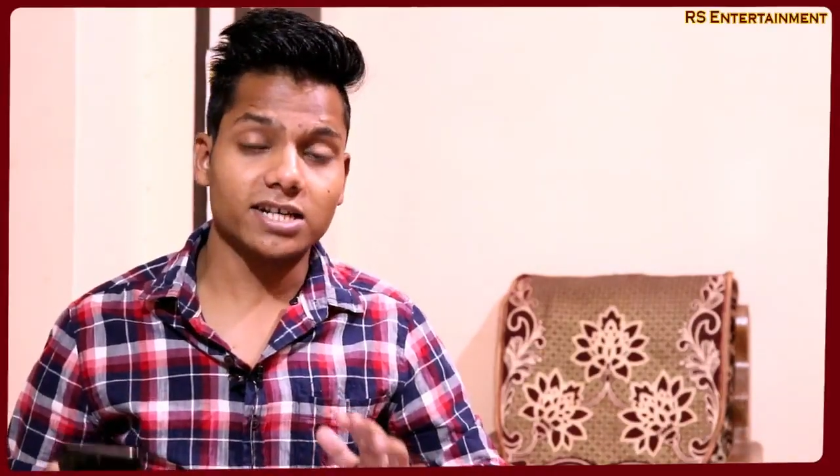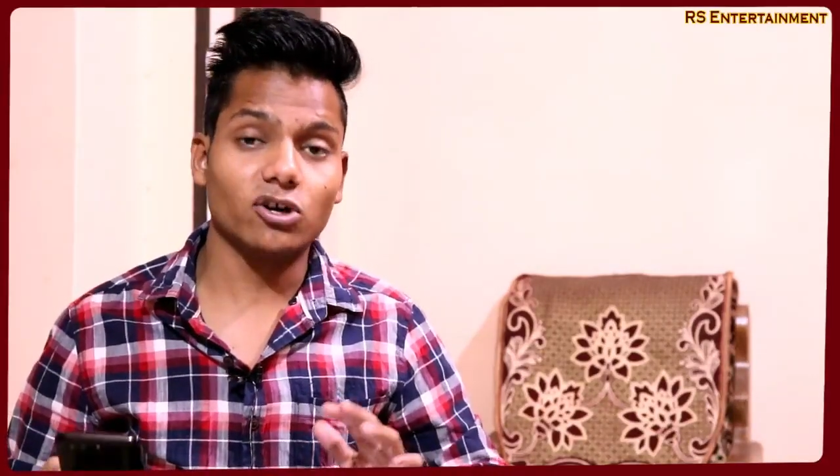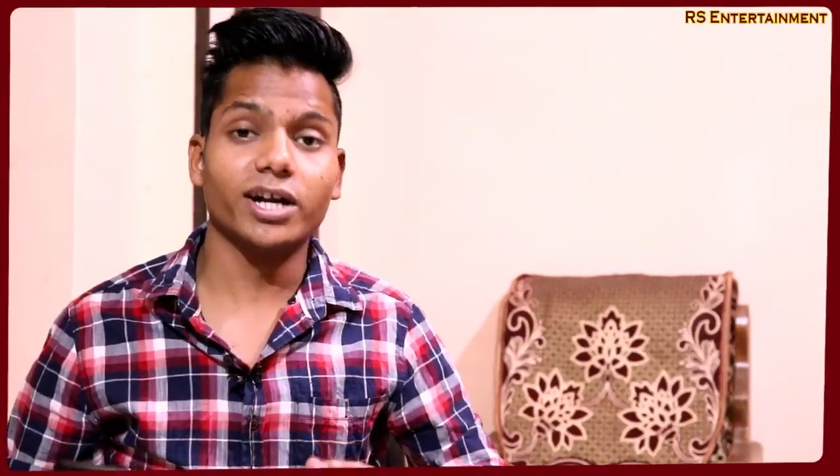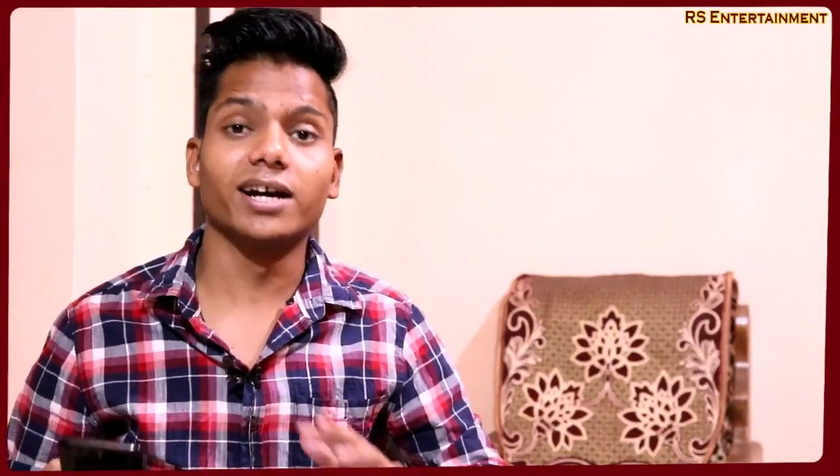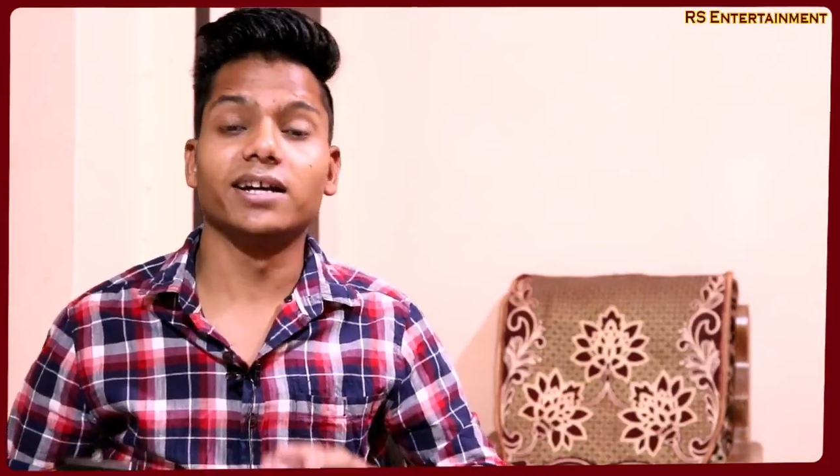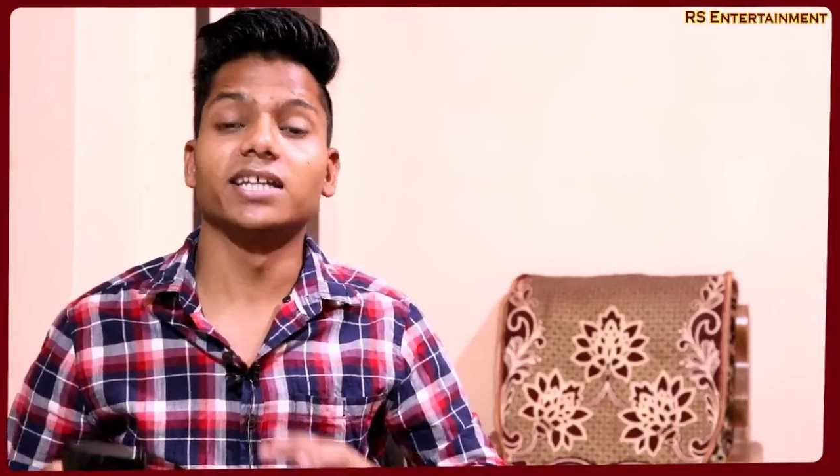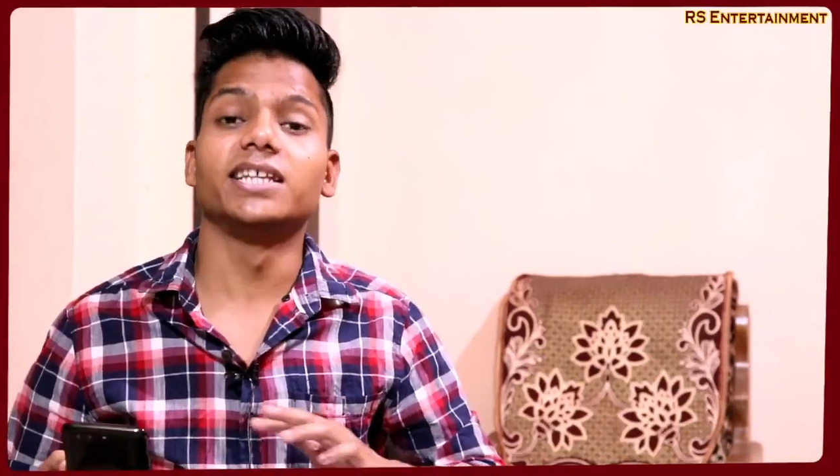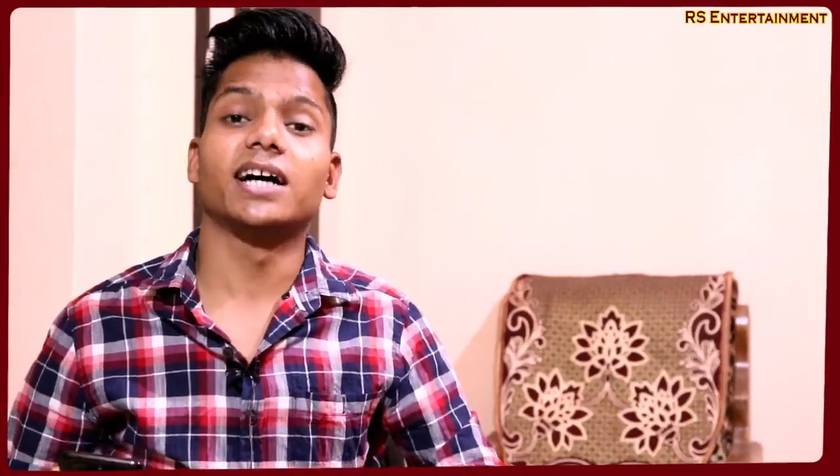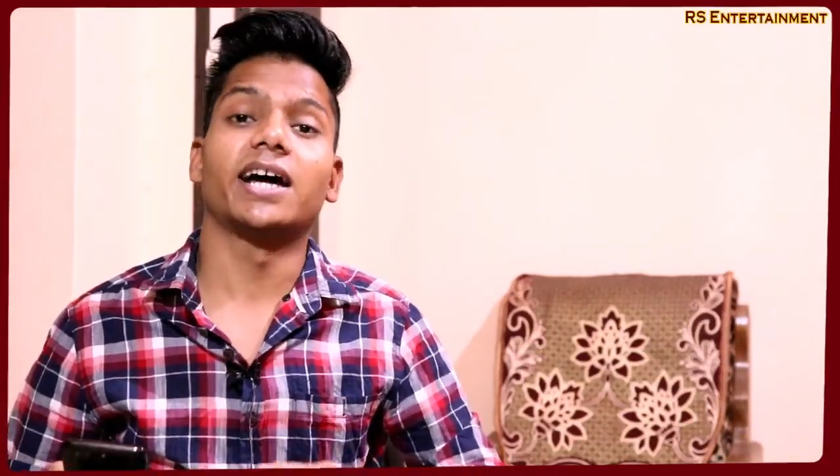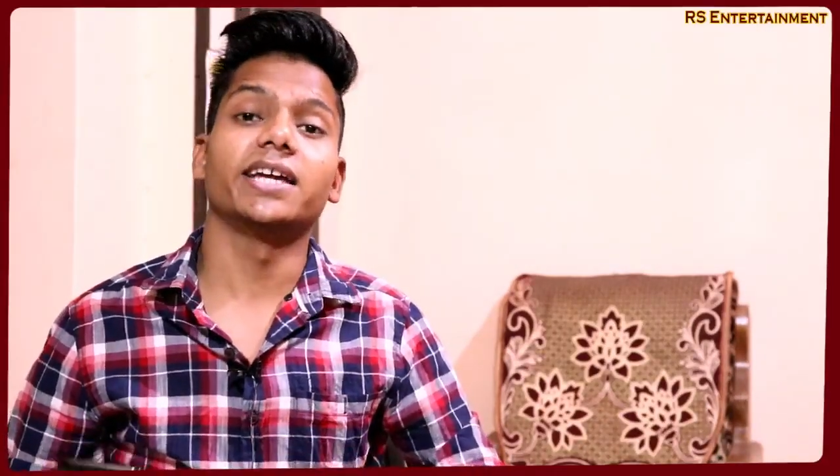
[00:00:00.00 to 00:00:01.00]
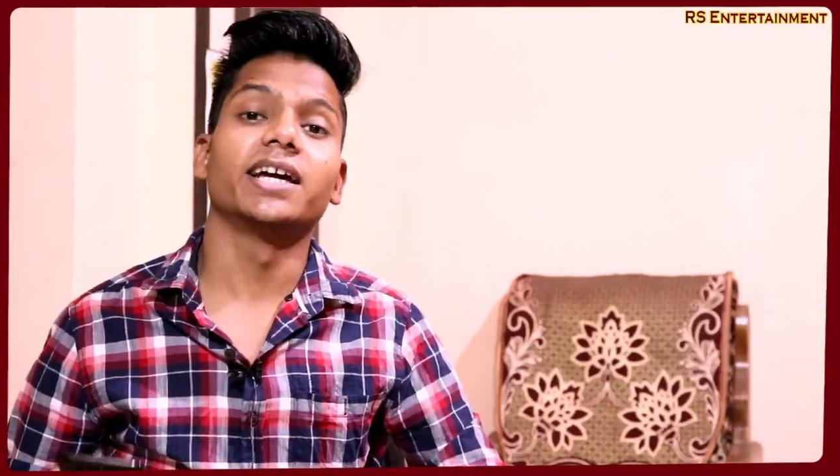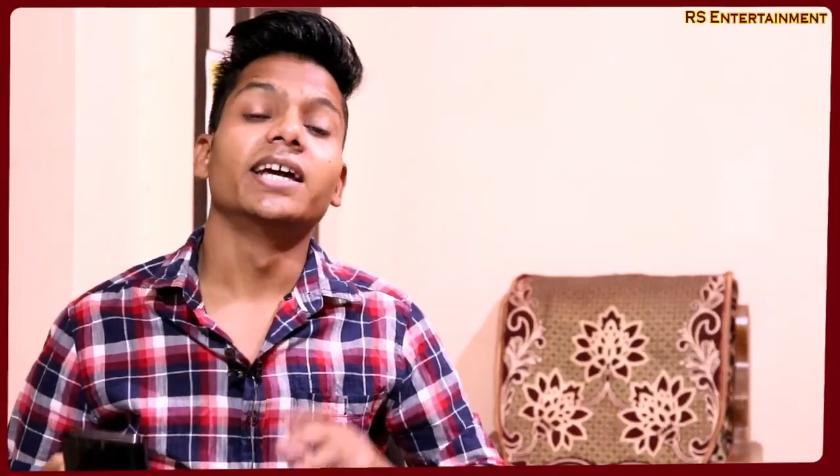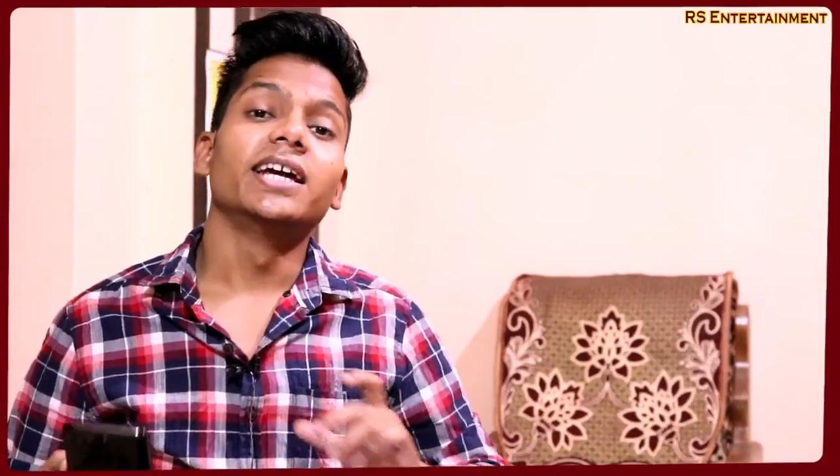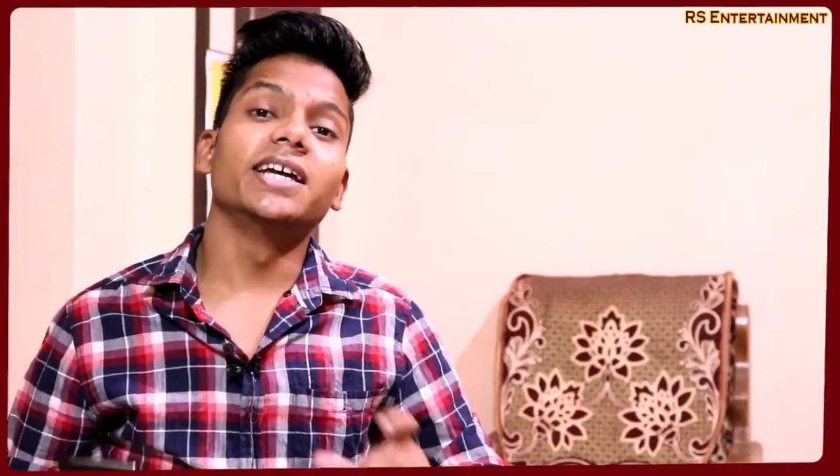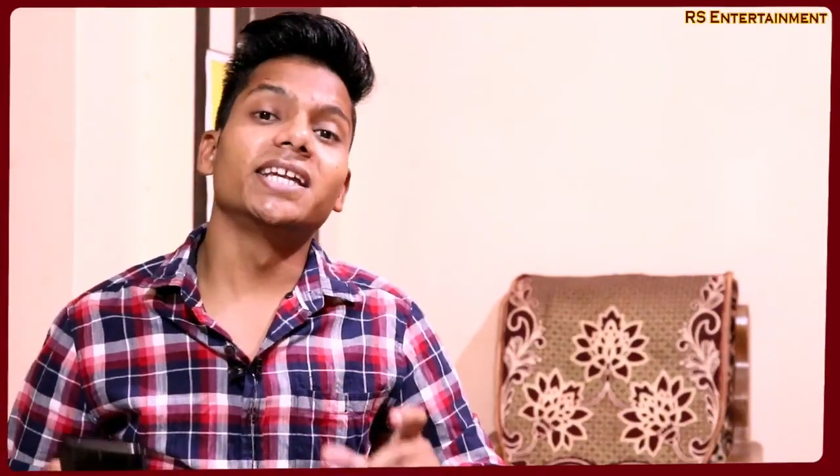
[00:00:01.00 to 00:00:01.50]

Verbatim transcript: इन्होंने करके दिखाई है